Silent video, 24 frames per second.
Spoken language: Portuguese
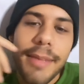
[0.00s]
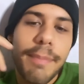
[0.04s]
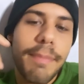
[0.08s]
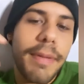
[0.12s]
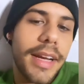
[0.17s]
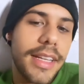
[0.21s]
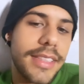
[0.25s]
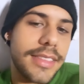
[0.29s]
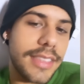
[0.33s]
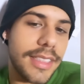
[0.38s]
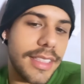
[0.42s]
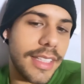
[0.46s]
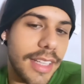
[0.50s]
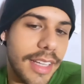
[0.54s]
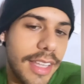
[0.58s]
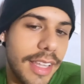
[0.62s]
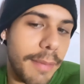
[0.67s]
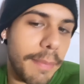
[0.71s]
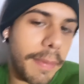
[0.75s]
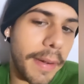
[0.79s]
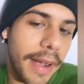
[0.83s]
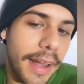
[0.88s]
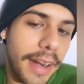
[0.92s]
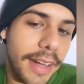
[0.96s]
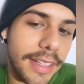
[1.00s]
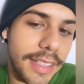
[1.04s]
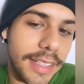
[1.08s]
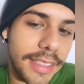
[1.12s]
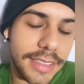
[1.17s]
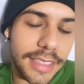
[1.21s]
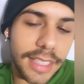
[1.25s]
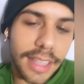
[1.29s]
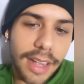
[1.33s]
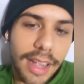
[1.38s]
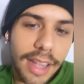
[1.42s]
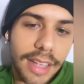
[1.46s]
passando aqui para agradecer
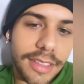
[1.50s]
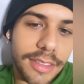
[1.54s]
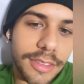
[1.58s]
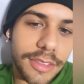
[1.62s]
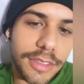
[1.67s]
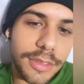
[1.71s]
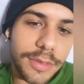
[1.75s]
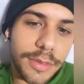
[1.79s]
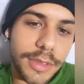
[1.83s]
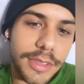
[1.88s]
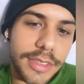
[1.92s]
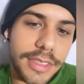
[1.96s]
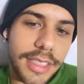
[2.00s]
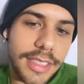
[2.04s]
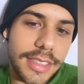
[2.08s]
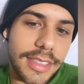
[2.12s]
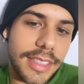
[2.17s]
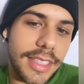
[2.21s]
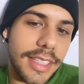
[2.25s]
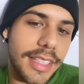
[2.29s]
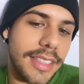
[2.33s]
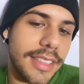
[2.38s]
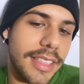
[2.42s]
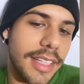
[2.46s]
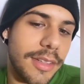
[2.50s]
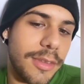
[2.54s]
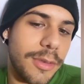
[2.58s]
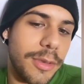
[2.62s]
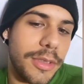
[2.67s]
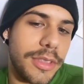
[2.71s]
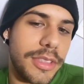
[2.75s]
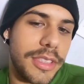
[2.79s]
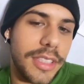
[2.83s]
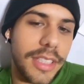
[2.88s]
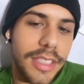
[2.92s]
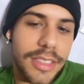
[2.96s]
a cada um de vocês aí que tá
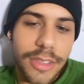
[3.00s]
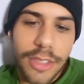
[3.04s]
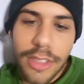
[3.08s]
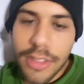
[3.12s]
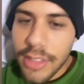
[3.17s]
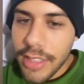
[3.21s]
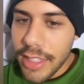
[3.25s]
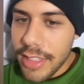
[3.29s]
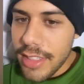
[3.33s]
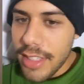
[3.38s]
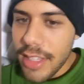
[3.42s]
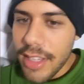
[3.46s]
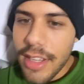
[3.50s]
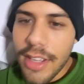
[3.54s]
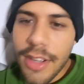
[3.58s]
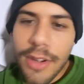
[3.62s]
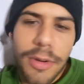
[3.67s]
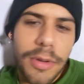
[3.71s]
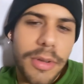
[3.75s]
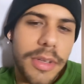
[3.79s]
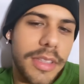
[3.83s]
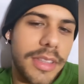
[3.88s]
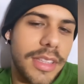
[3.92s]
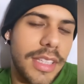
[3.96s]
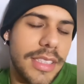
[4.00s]
curtindo a Só Tem Eu, que tá